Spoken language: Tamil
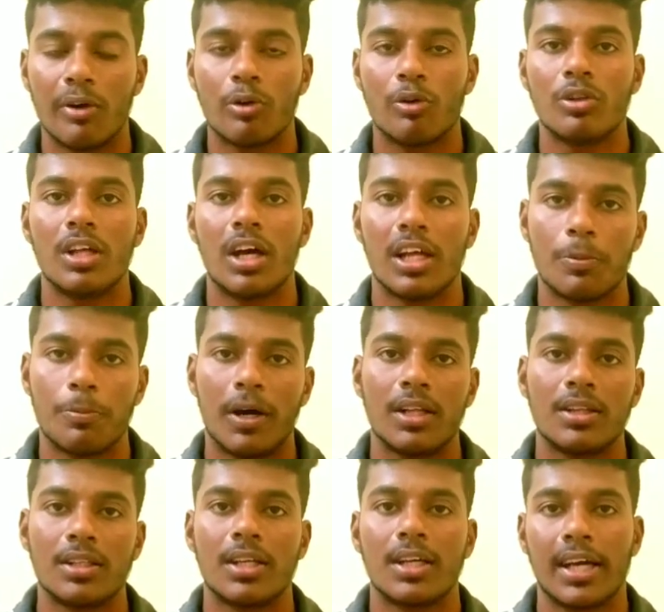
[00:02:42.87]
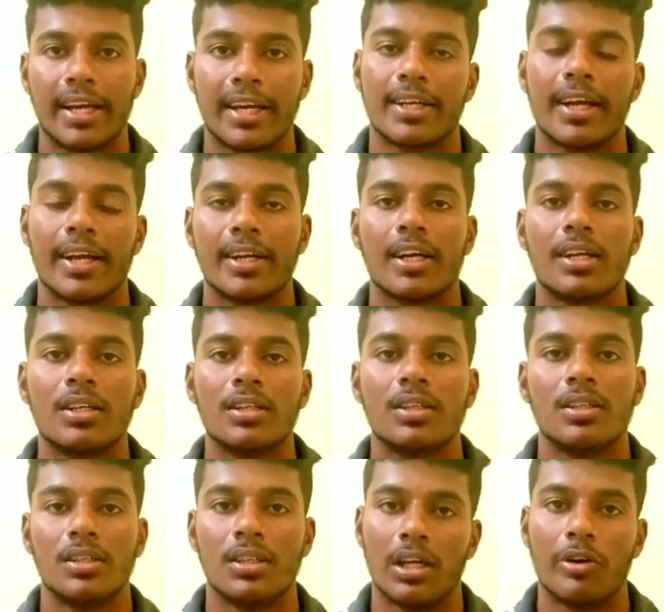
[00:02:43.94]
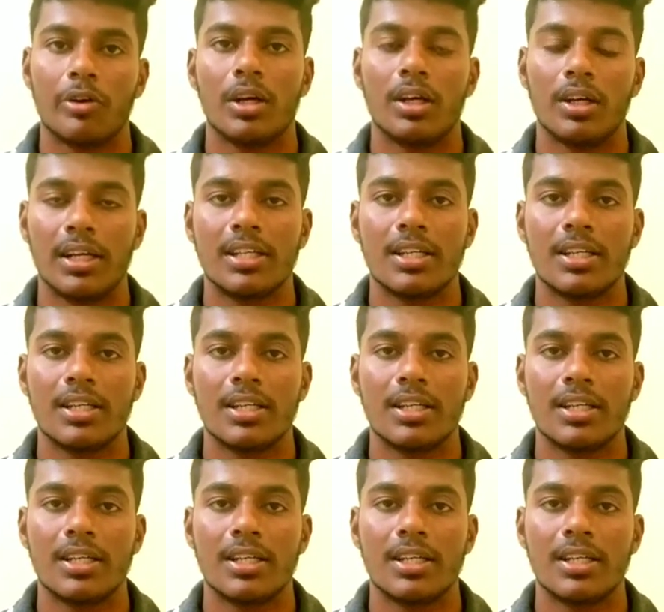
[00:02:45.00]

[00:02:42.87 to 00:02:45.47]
அவங்க வந்து அதை பார்த்துட்டு கரெக்டாக என்னன்னு அவங்க